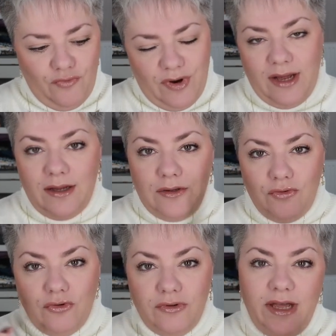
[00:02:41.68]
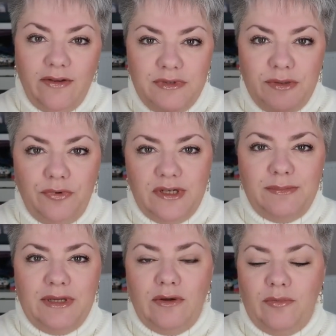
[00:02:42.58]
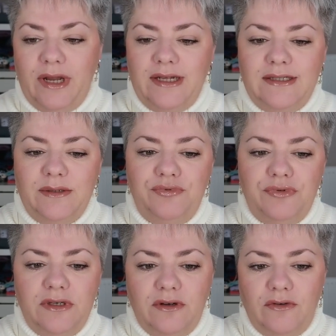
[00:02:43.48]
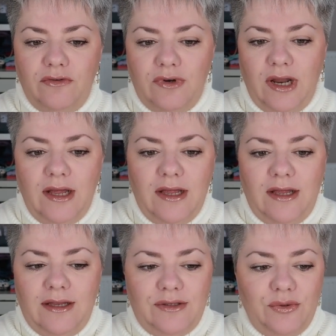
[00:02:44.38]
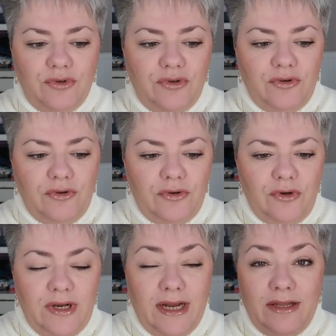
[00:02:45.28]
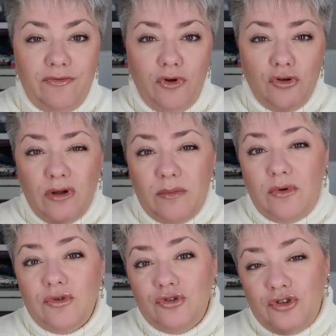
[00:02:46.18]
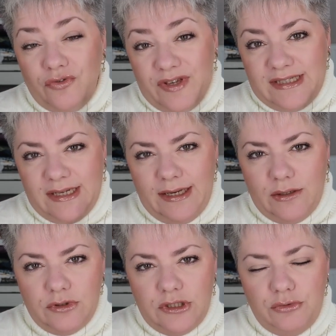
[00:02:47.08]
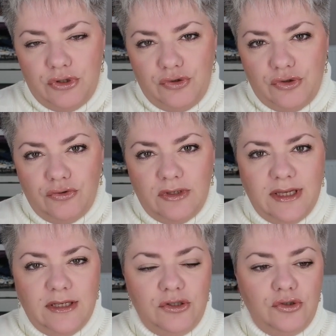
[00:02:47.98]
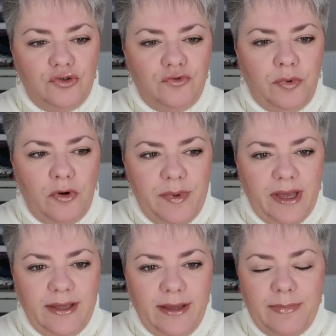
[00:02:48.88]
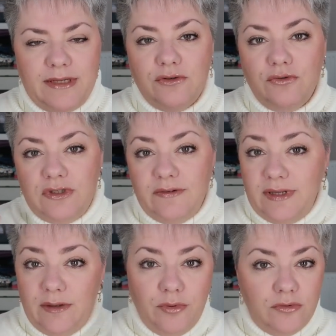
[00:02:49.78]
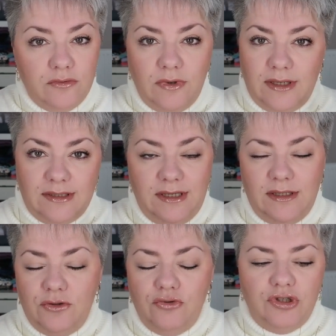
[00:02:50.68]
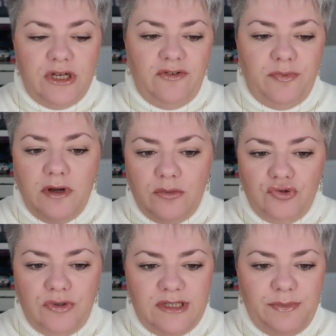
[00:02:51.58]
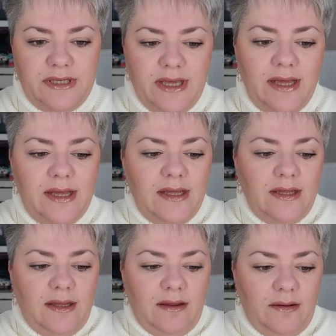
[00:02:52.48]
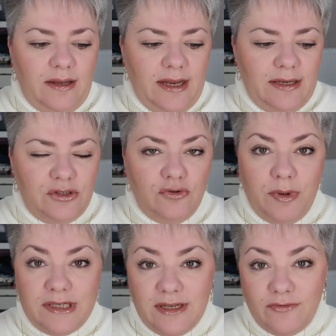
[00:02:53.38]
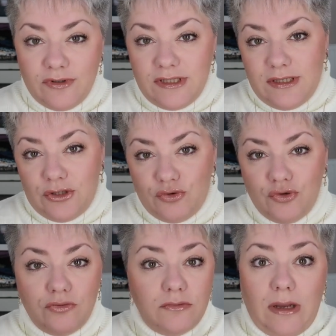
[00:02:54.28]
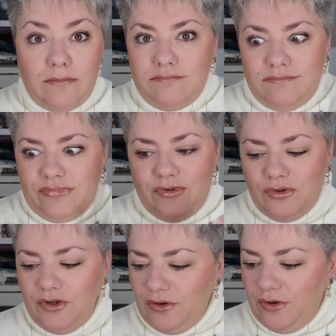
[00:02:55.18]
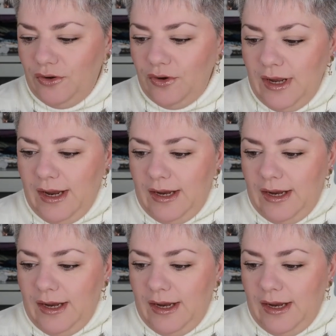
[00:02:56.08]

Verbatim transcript: Voilà, donc on arrive un petit peu à se mettre en place et puis euh, voilà. Donc euh, là les vlogs normalement je vais essayer de les continuer jusqu'au 15 Je vous promets rien parce que ça va dépendre Voilà s'il y a des jours où j'arrive pas comme je vous l'expliquais expliqué Enzo passe avant s'il y a des choses Voilà donc euh,